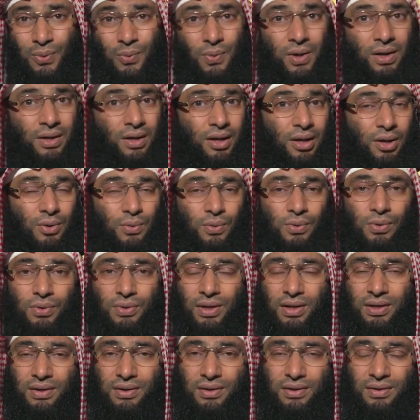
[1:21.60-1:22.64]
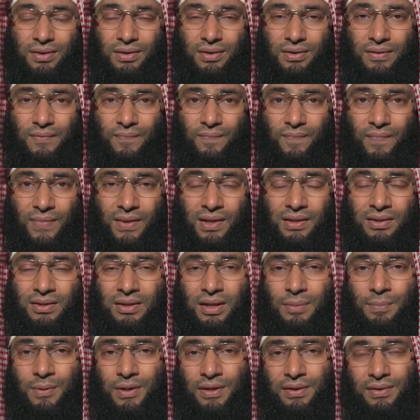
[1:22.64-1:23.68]
وانهار اخرى
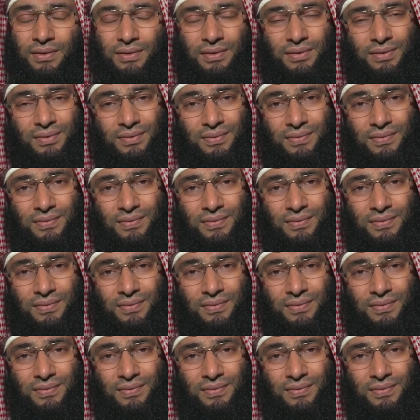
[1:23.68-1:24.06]
لبن